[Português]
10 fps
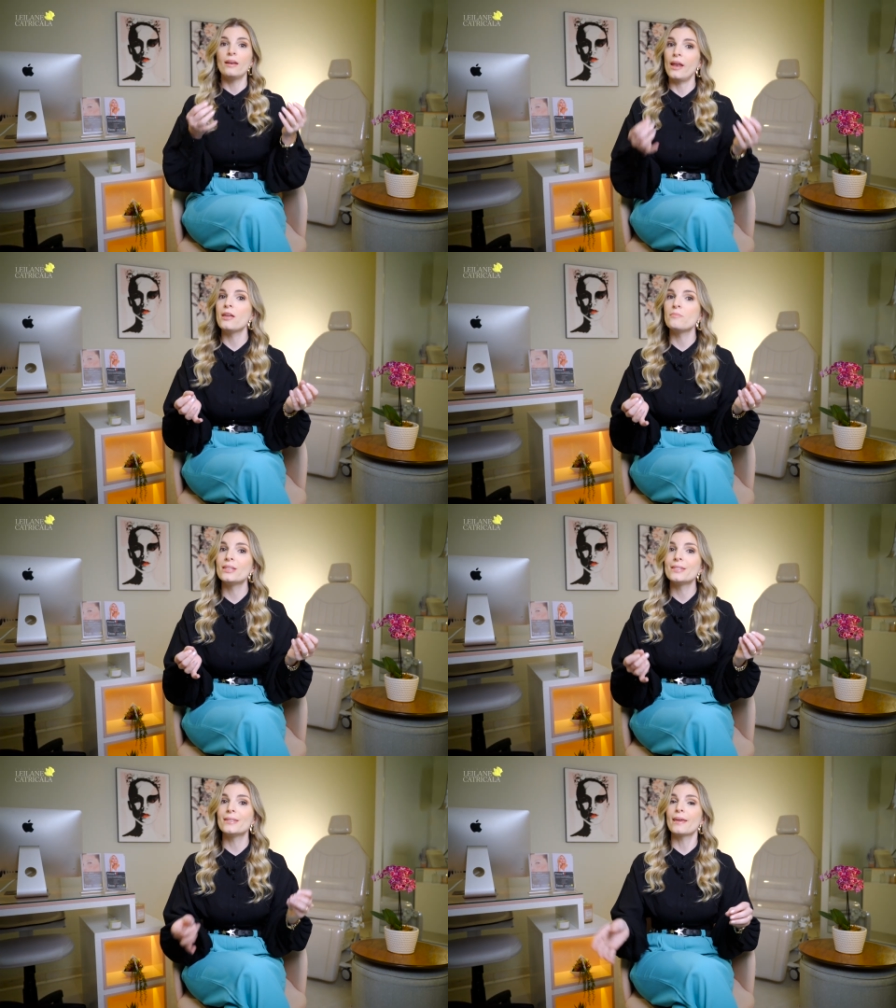
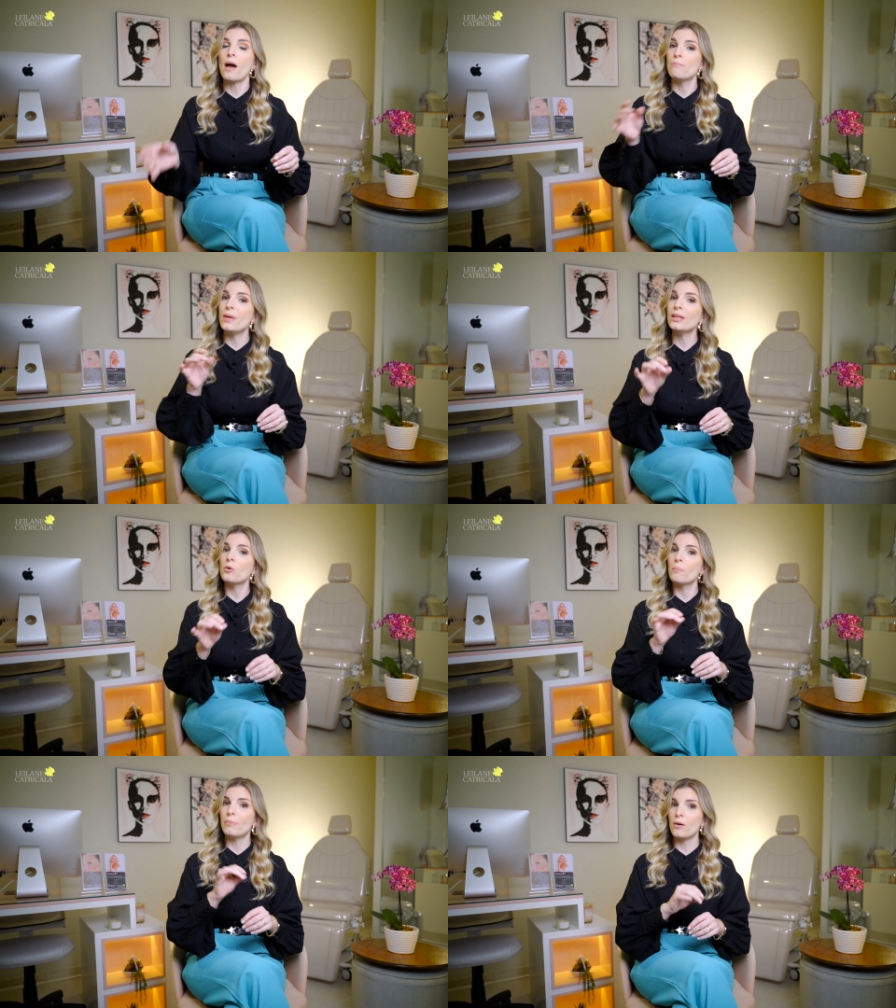Lembre-se que a
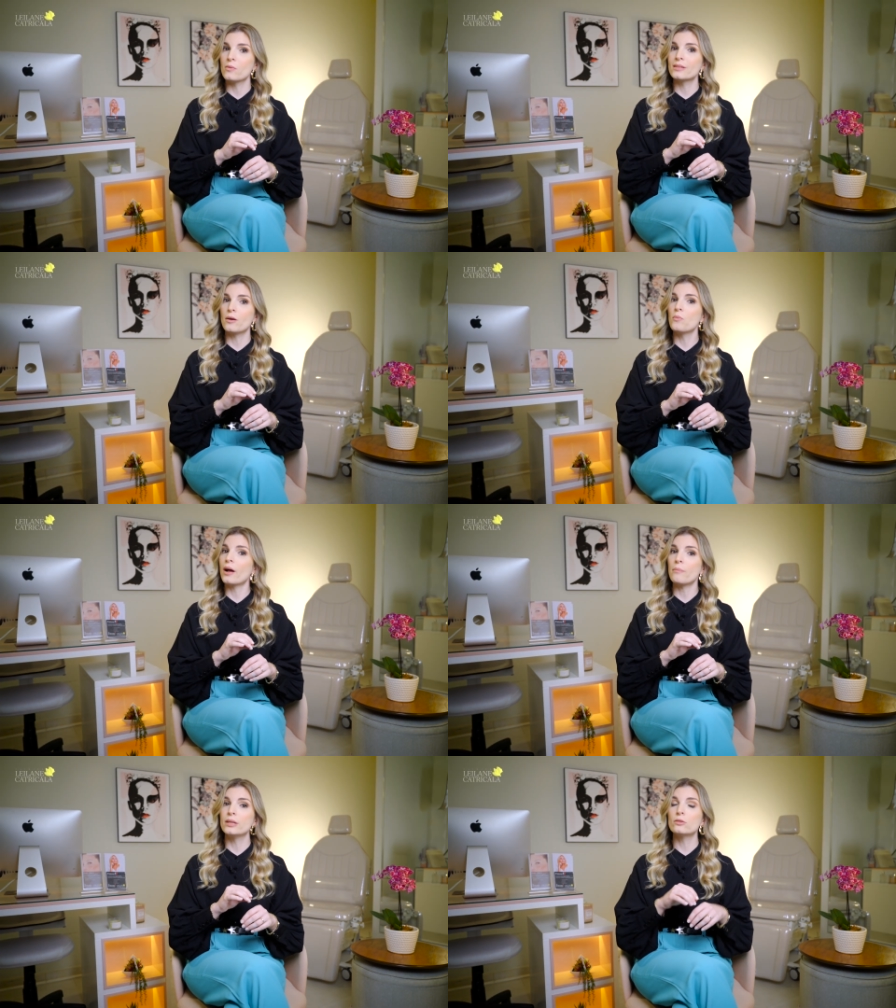menopausa é um
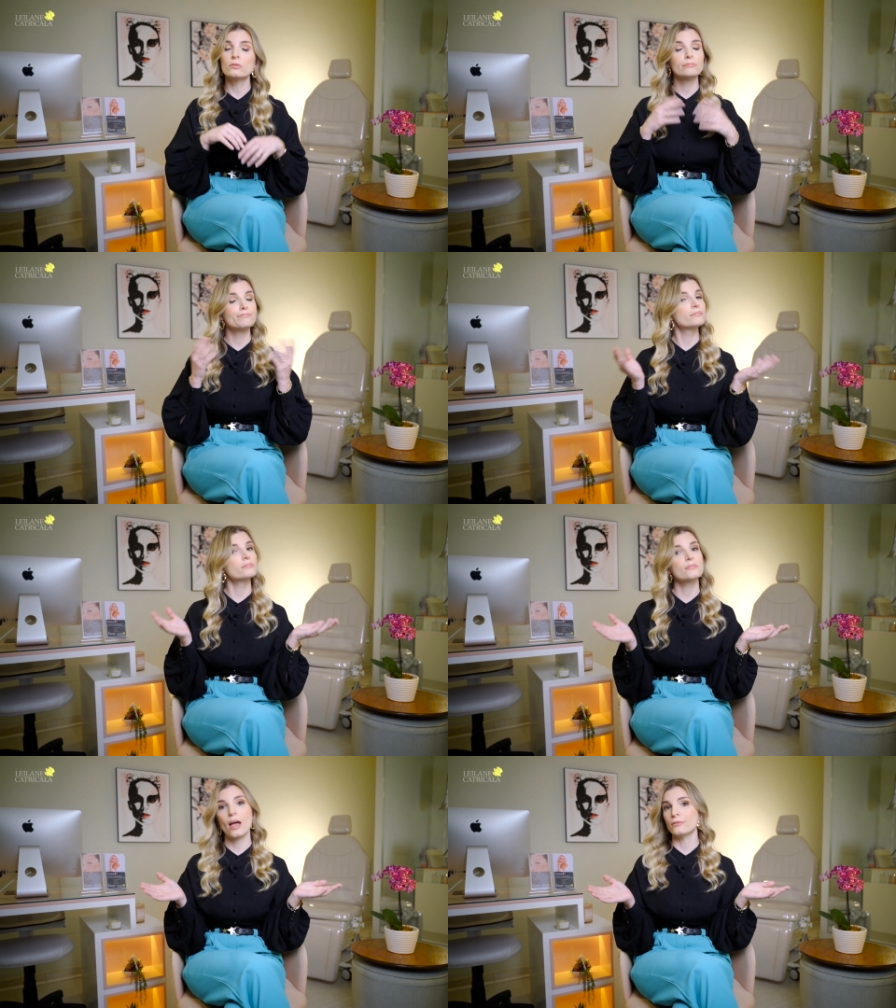capítulo
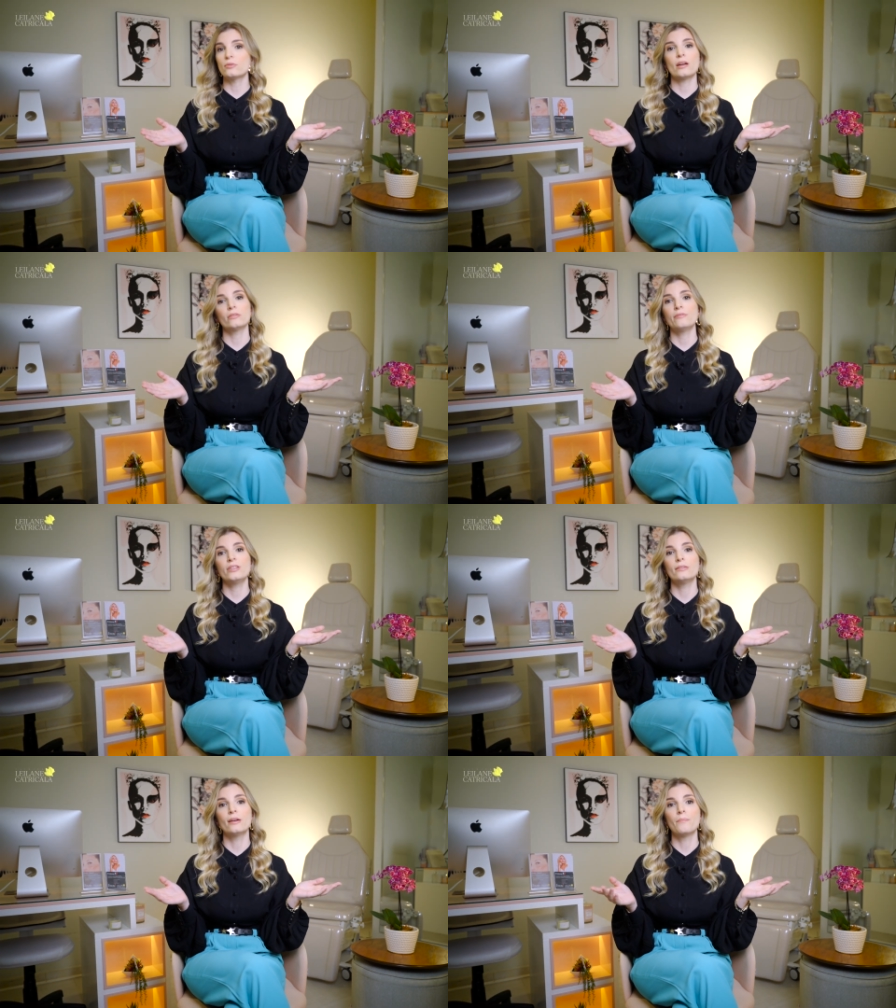natural da
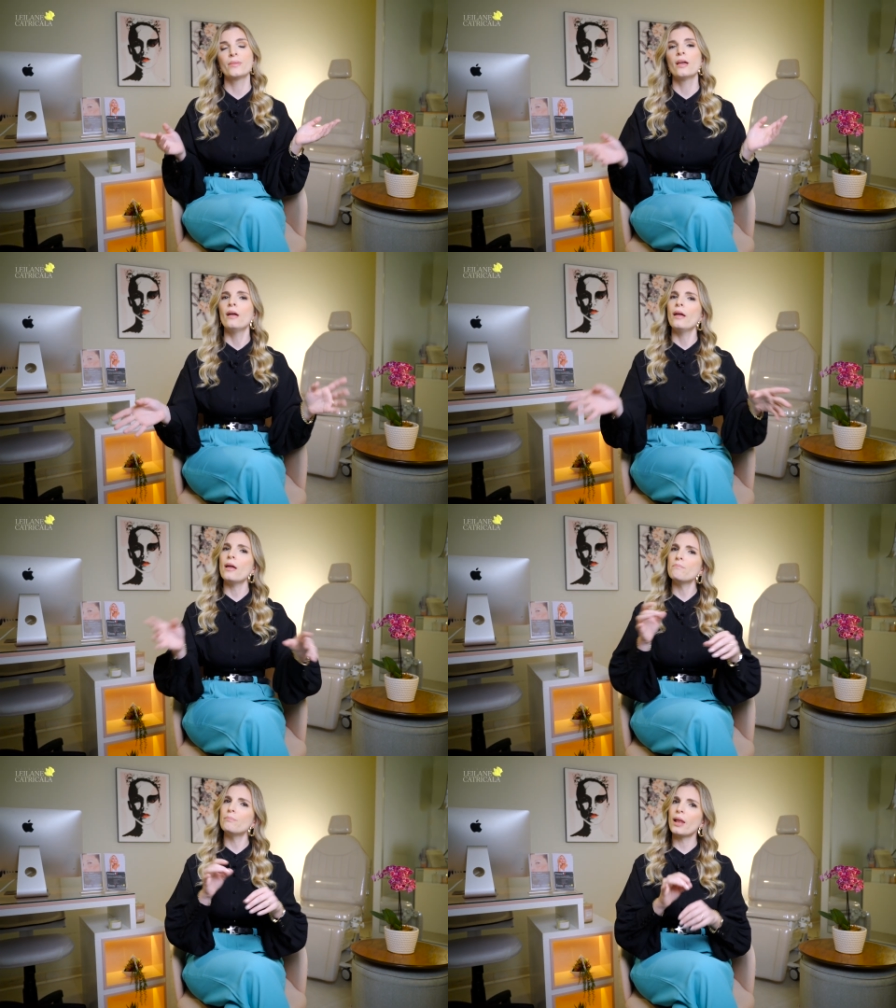vida,
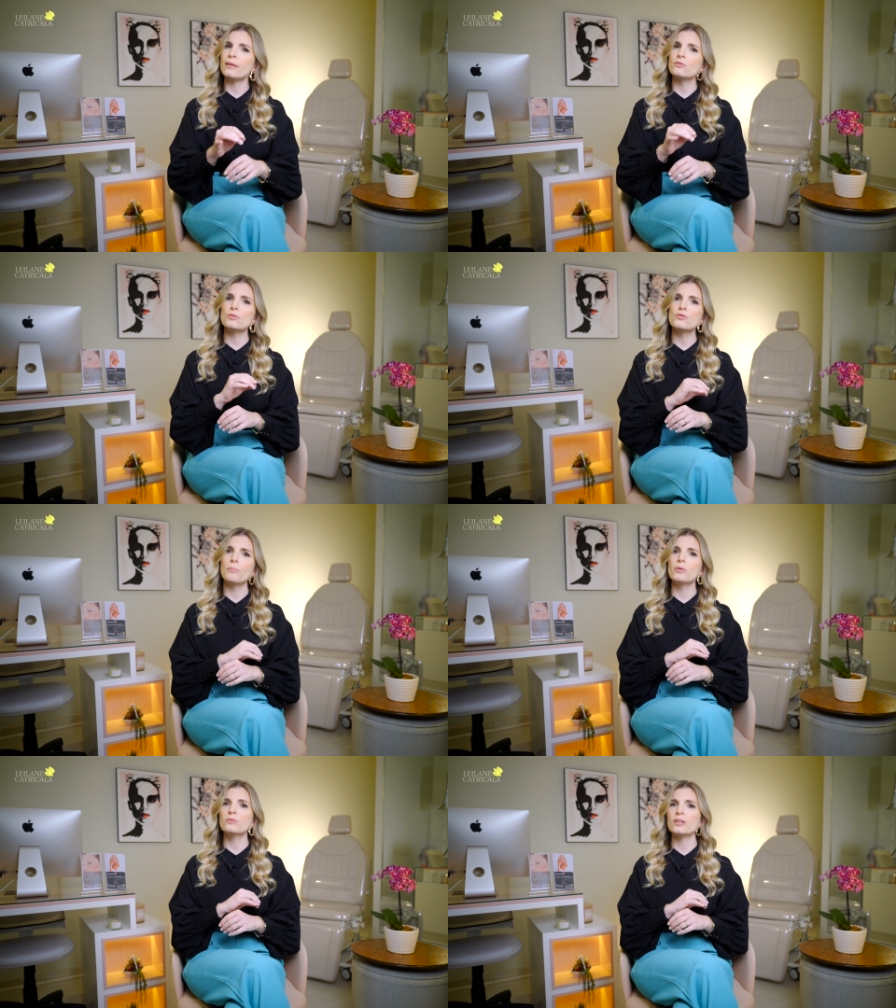repleto de
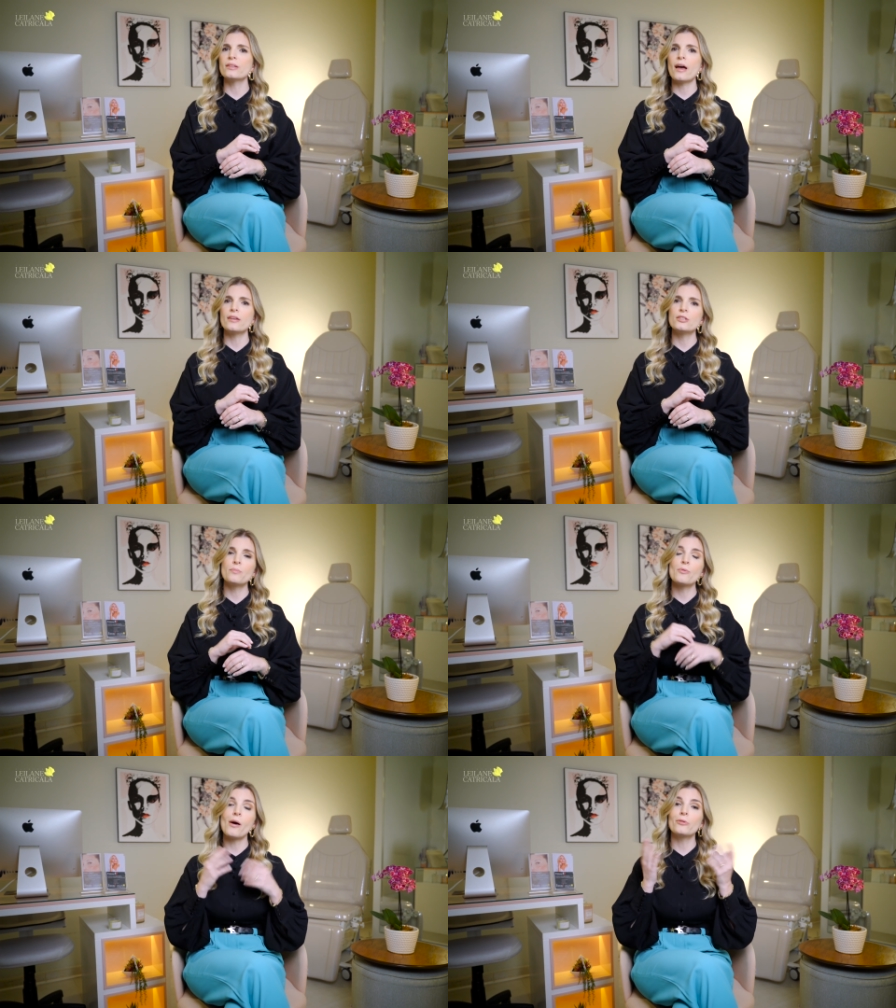oportunidades
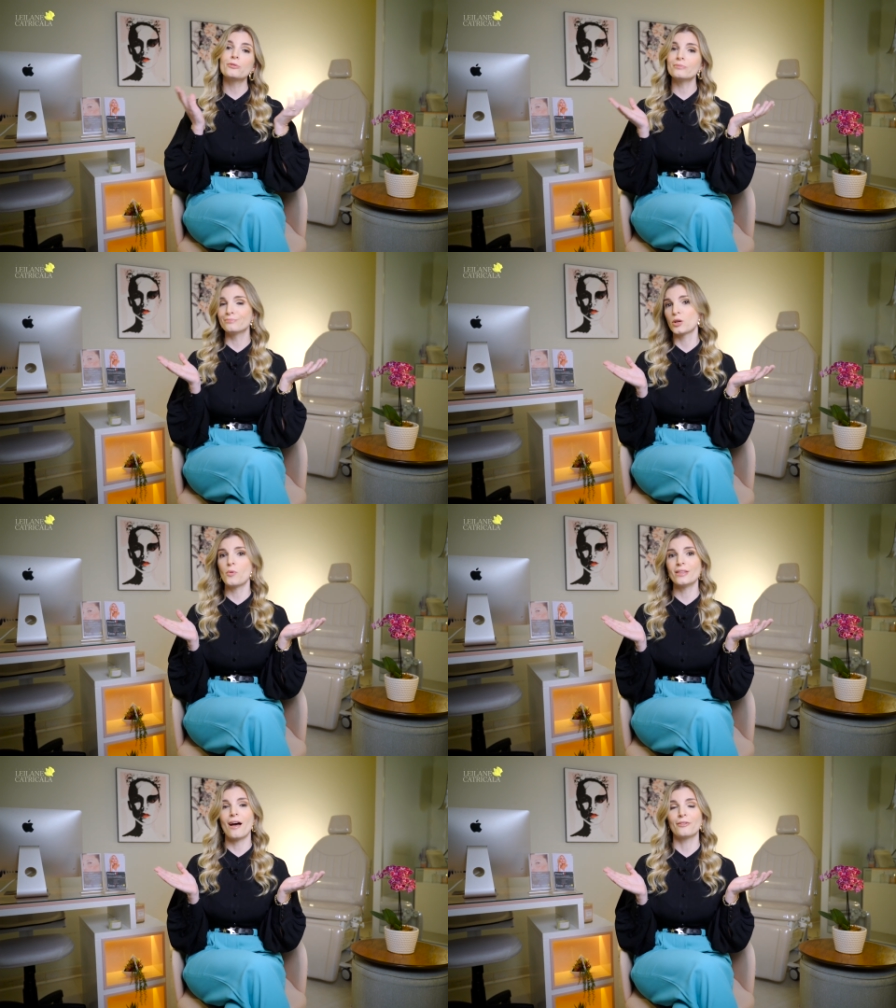para o alto
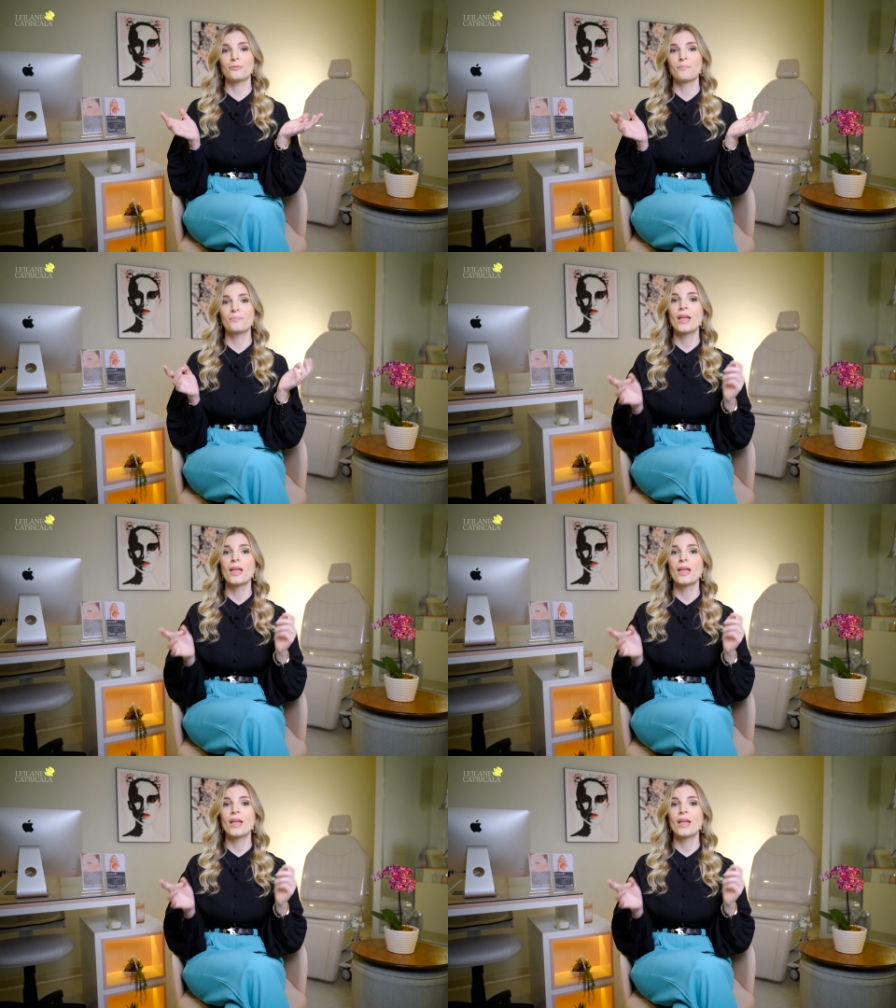cuidado.